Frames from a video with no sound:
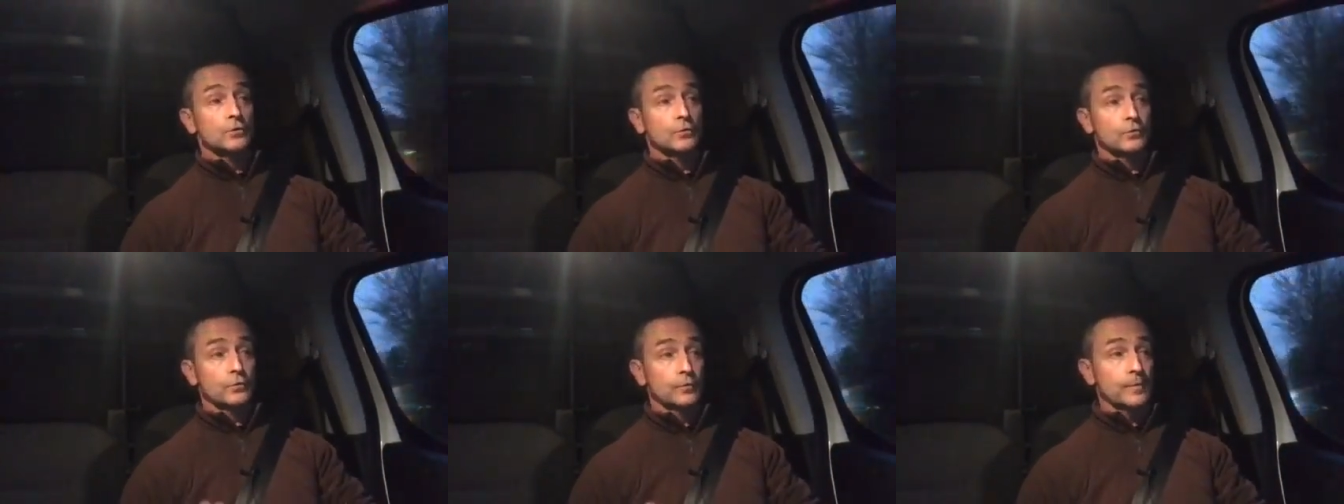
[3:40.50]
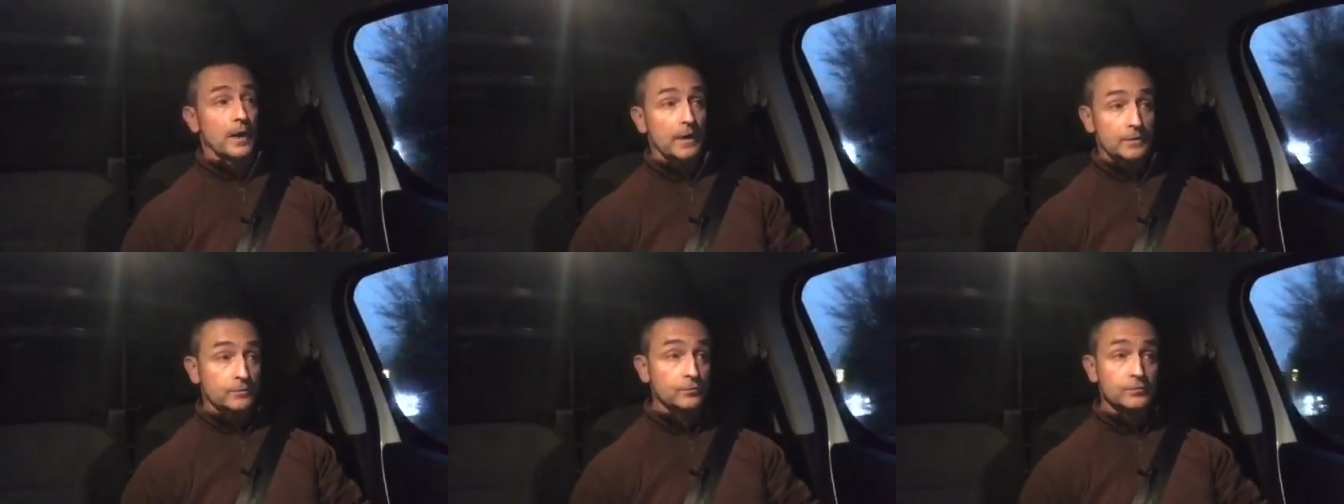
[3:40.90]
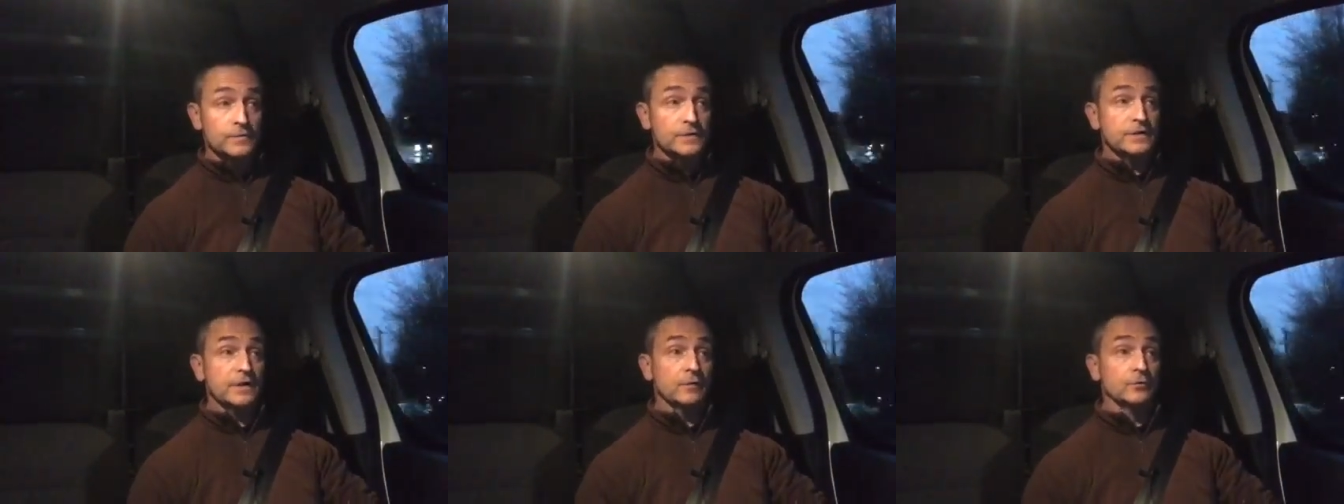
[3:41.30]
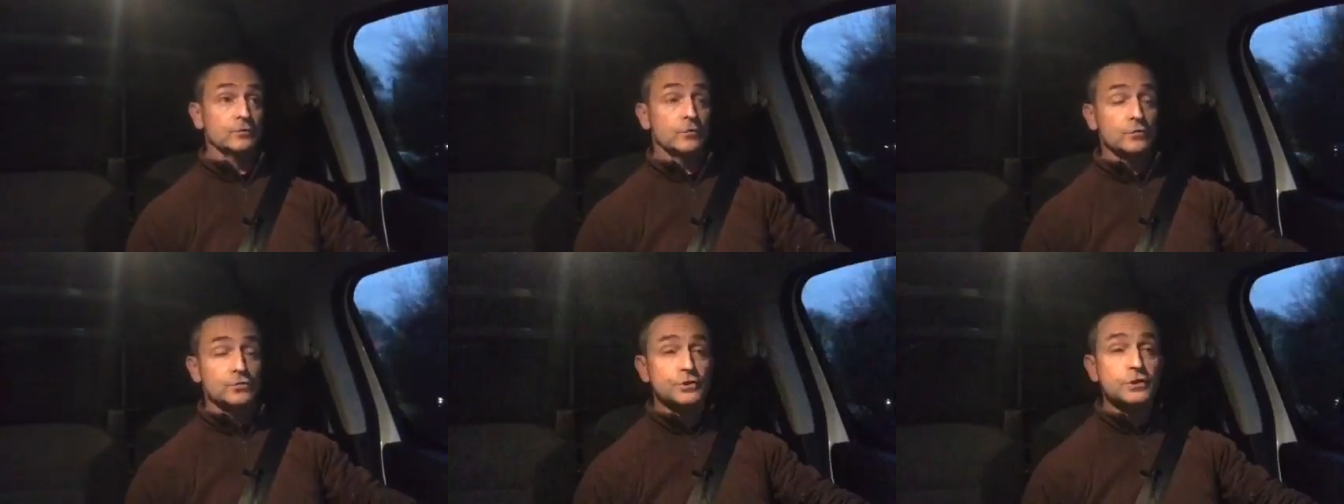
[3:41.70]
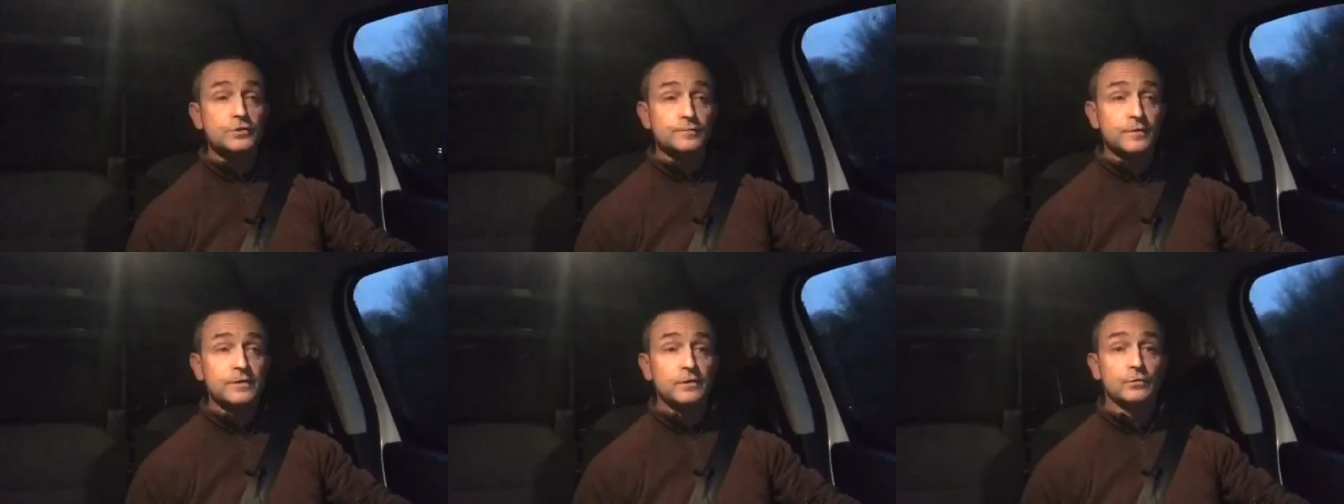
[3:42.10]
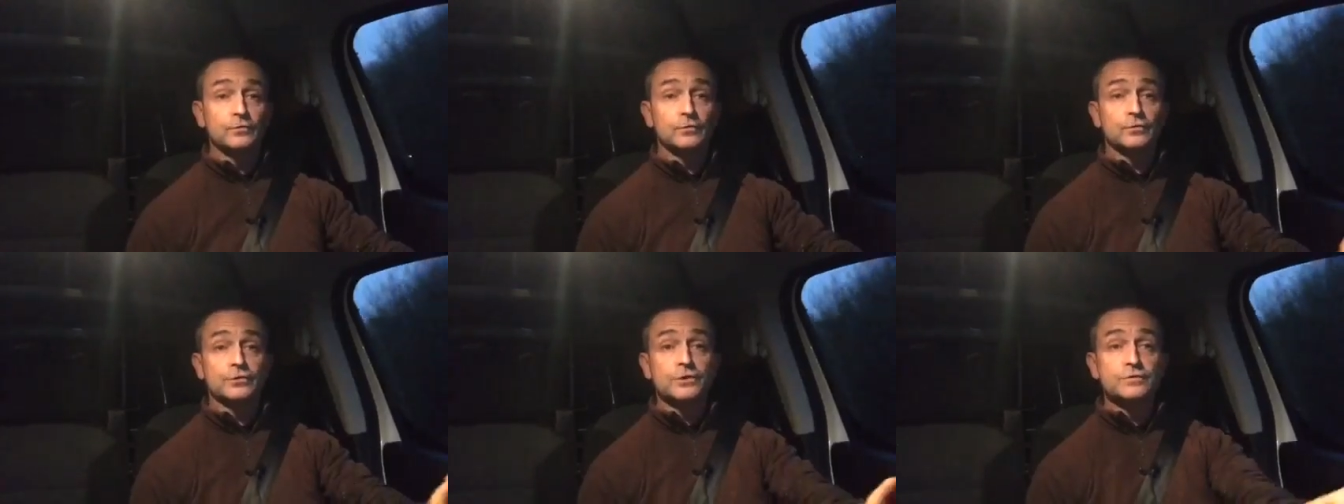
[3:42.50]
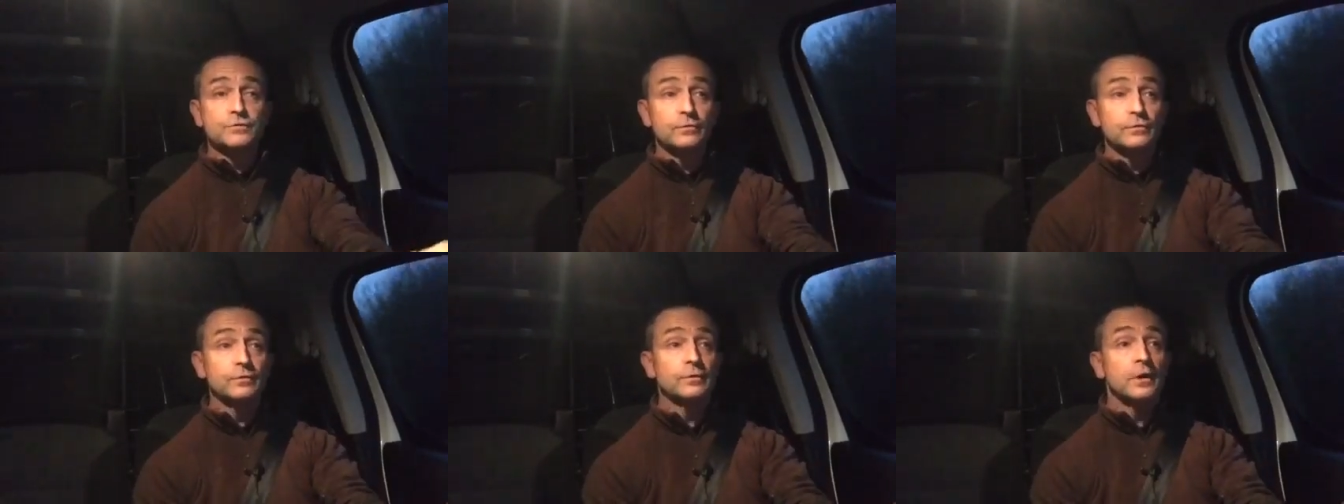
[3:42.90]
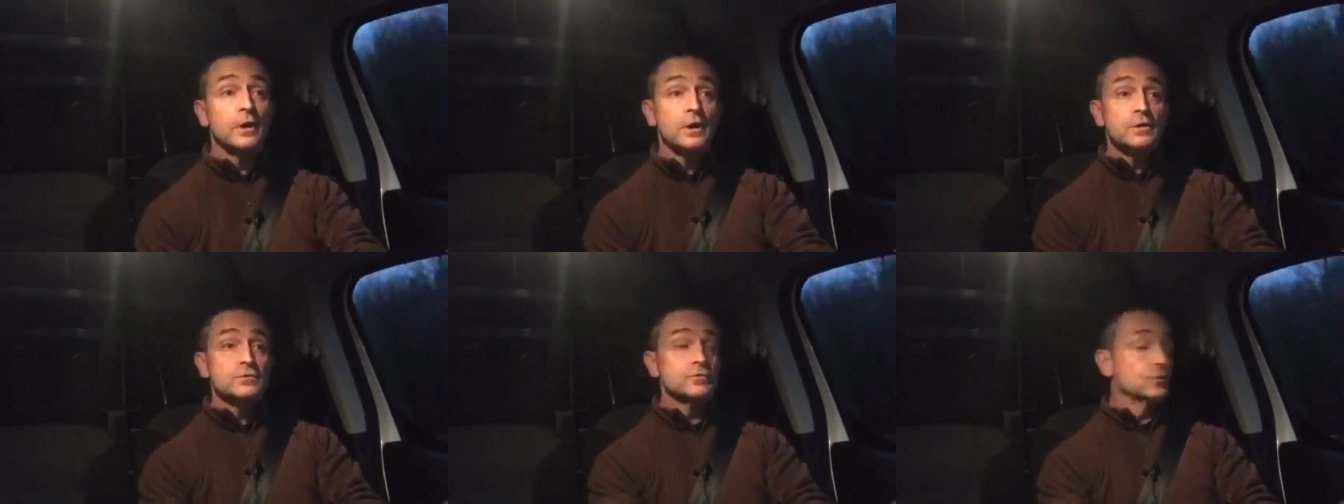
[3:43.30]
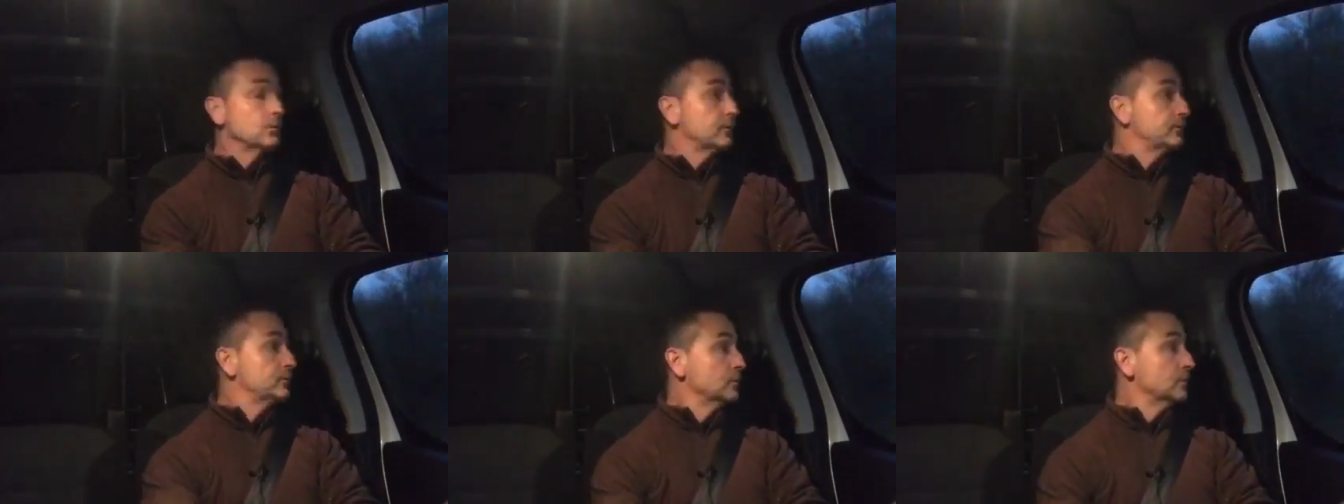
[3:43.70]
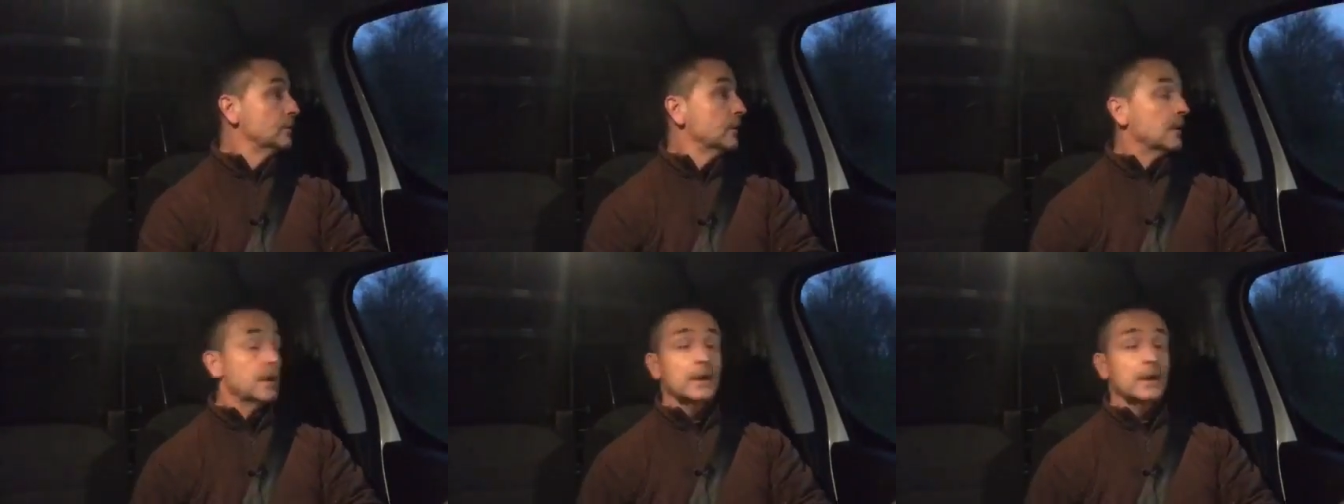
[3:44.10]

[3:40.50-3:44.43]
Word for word: Donc, euh, bah, nous, on s'était retranché. Je m'étais retranché sur le, sur le fuel.